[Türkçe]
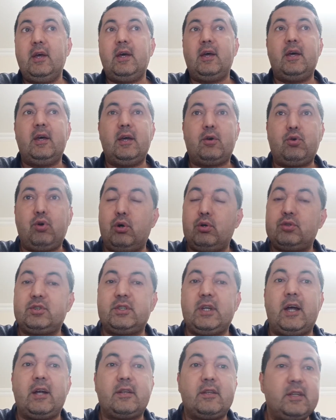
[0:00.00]
e,
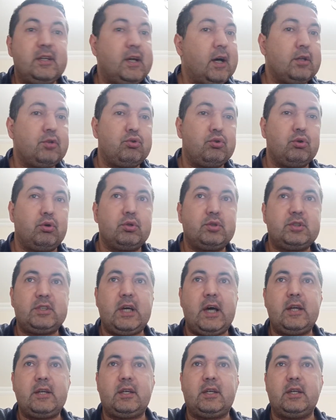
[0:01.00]
konser, tiyatro,
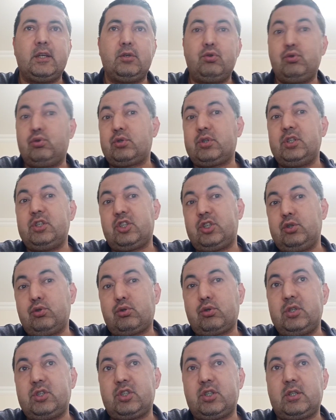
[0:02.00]
sergi, yurt içi,
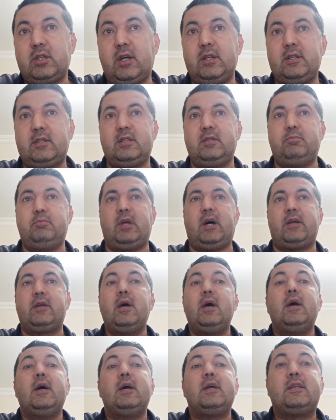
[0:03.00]
yurt dışı tanıtımlar,
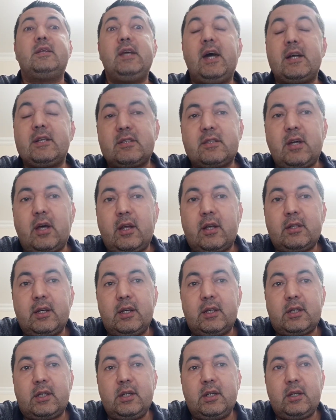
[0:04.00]
diğer sanat
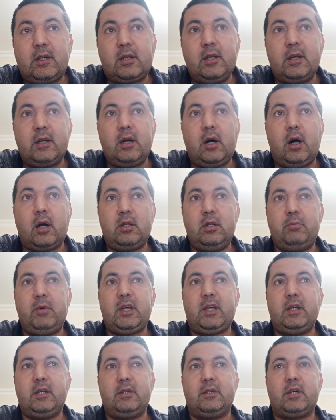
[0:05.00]
etkinlikleri aklıma
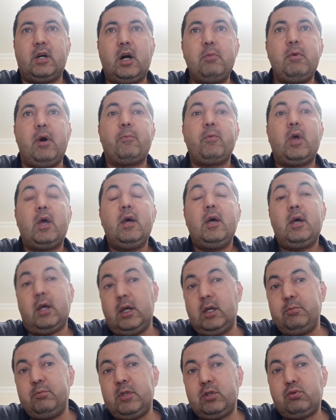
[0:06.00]
gelirdi. Ama
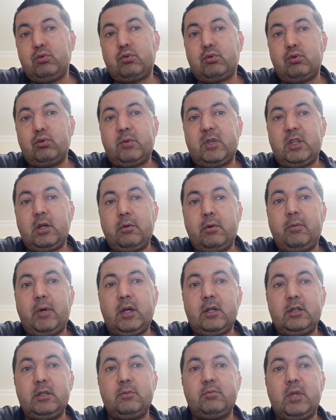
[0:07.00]
elimde tuttuğum kitaba
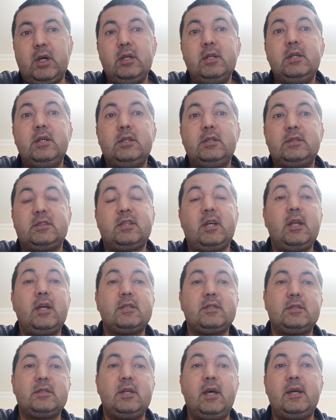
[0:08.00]
baktığımda
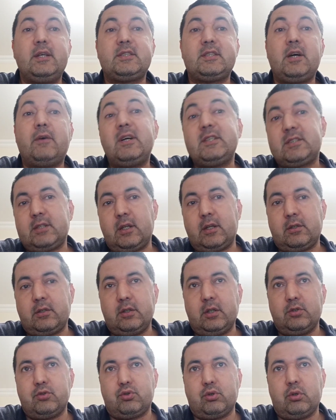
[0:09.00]
sanat, e, savaş sanatı
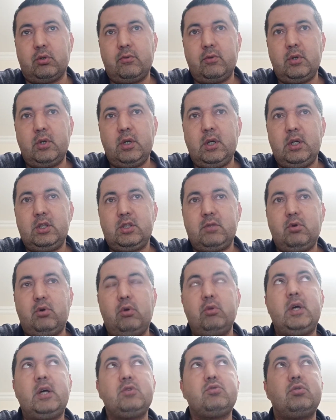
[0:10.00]
yazıyor. Şimdi
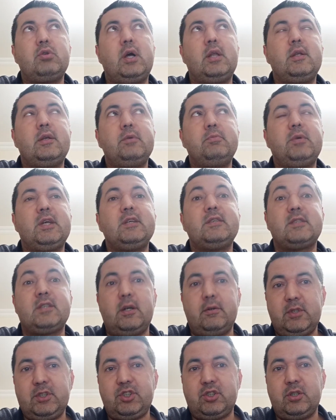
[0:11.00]
ondan sonra anladım ki
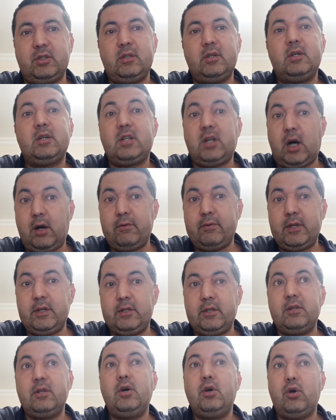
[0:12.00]
savaşın,
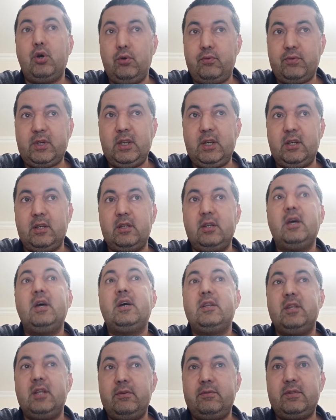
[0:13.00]
kavganın, öfkenin,
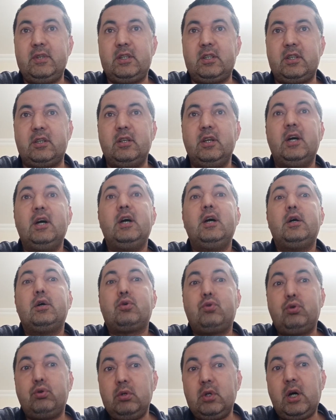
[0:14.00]
nefretin,
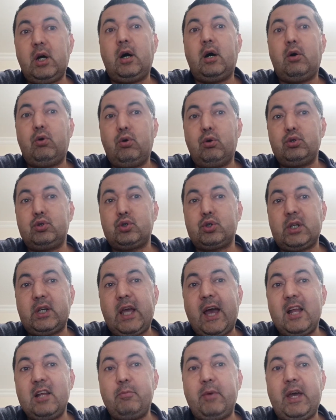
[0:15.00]
kulağa hoş
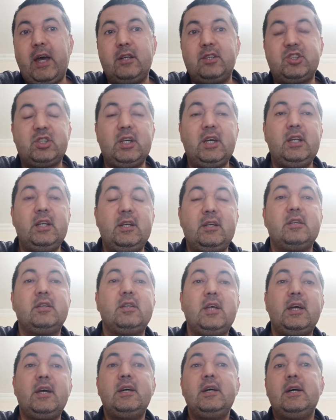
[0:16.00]
gelmeyen şeylerin
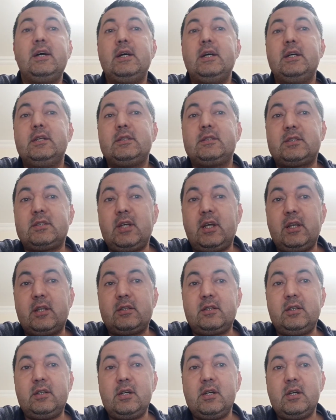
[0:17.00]
de
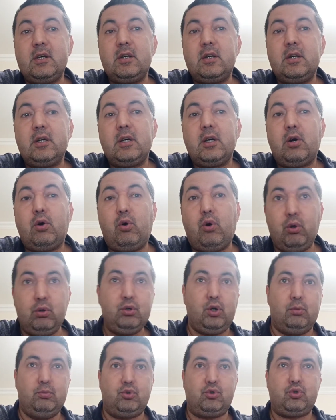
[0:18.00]
sanatı
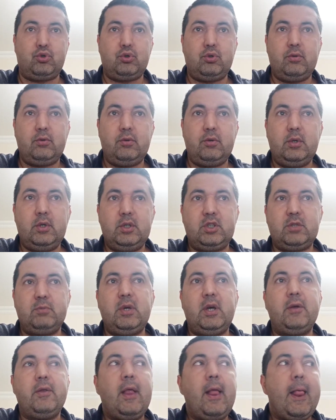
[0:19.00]
oluyormuş.
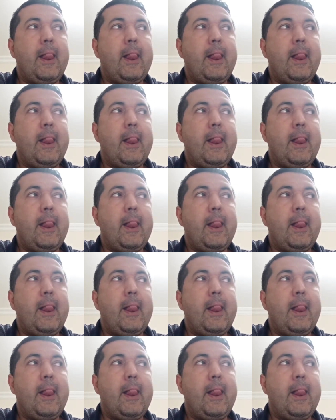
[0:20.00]
Şimdi